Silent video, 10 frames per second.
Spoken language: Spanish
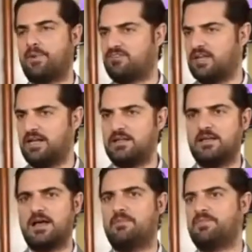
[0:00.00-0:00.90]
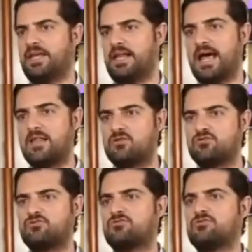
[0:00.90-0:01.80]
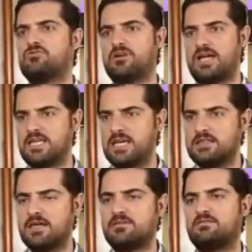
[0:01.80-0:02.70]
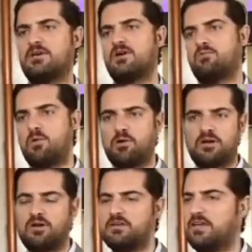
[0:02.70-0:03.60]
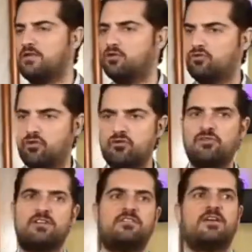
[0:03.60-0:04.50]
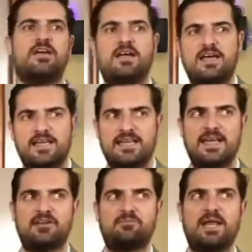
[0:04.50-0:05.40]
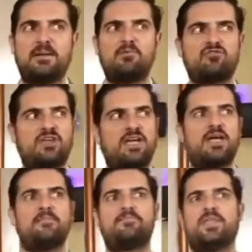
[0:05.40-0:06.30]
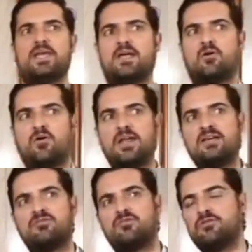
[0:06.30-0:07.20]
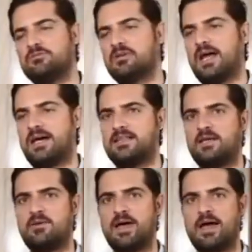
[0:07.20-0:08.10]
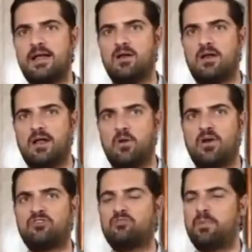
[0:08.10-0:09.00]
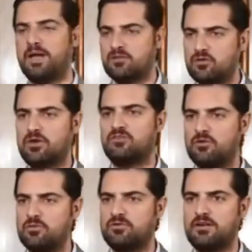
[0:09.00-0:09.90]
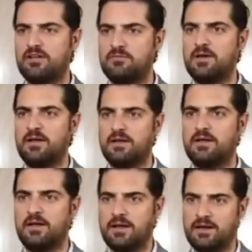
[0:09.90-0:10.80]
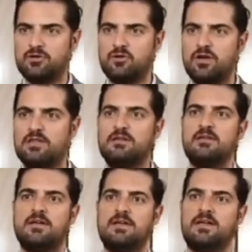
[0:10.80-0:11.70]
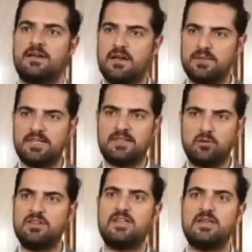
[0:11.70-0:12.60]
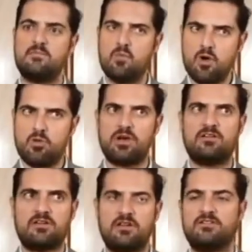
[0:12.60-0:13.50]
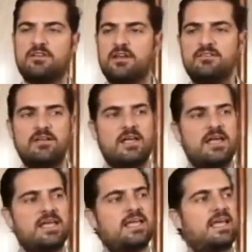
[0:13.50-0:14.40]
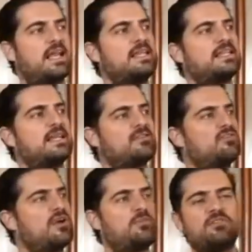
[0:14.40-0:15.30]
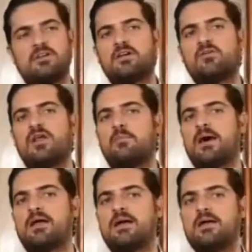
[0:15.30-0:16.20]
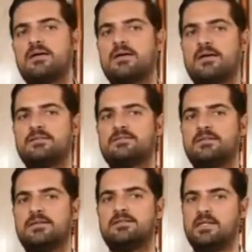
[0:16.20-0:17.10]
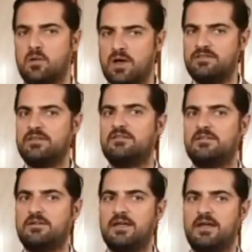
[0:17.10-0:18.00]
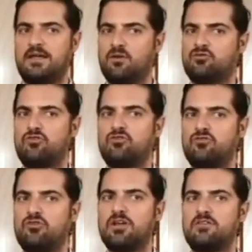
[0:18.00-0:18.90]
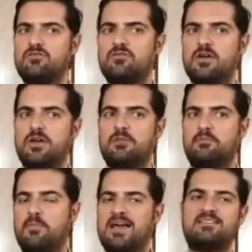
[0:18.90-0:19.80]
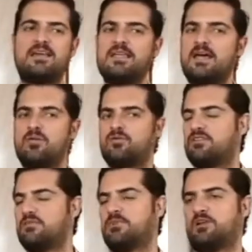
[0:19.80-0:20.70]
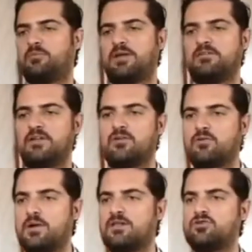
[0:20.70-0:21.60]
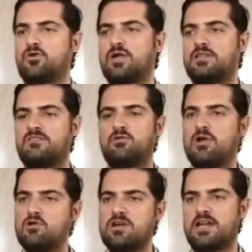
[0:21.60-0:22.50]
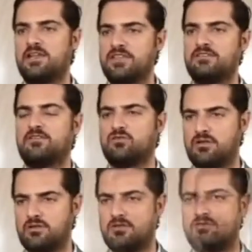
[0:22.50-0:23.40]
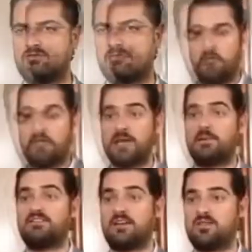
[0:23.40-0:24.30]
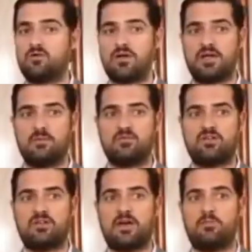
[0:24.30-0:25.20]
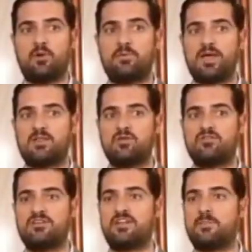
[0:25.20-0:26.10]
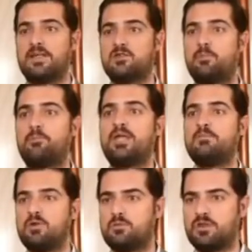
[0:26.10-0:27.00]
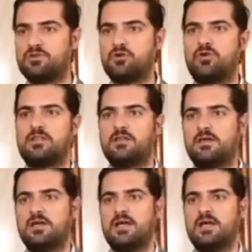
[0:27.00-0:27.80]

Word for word: pastelería, helados, galletas, bombones rellenos, trufas y esperamos que con esto la gente vea lo experto que somos en, el chocolate, que realmente Tubin tiene muy buenas credenciales y que la interacción que puedes tener con la marca es, si lo haces en los tonos correctos, más allá que una simple experiencia normal de chocolate, sino algo que enaltece tus sentidos. comentaba hace rato que queremos apropiarnos del segmento premium del chocolate.